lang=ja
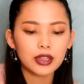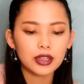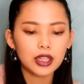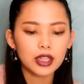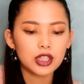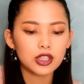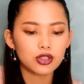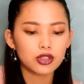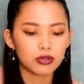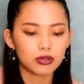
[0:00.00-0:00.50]

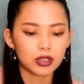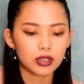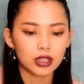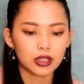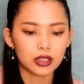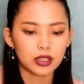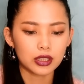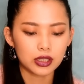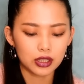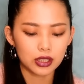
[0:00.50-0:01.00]
ンデーションなん
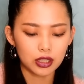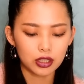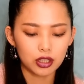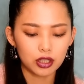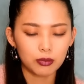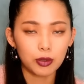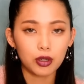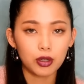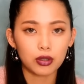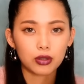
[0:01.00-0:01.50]
ですけれど
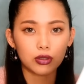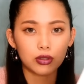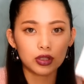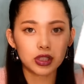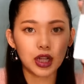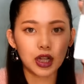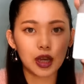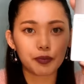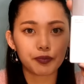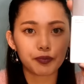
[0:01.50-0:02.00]
もこち
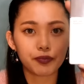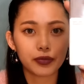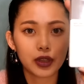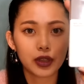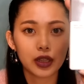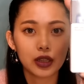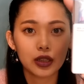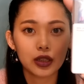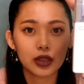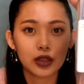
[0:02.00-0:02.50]
ら
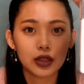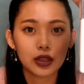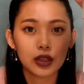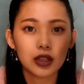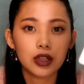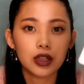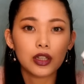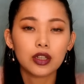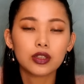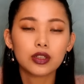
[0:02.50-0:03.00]

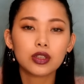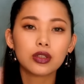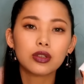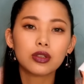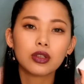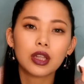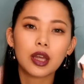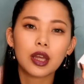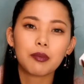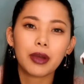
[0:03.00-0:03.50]
ちょっと
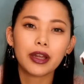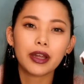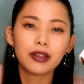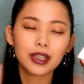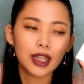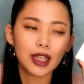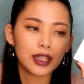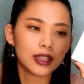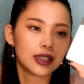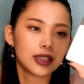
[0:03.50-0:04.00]
ね迷っ
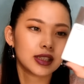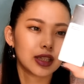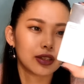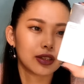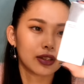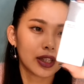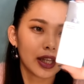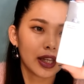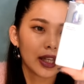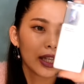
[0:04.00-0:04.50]
たんですけど
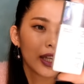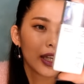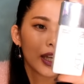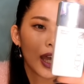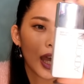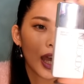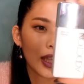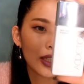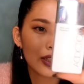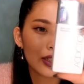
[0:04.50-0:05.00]
ね
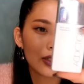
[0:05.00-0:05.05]
アディク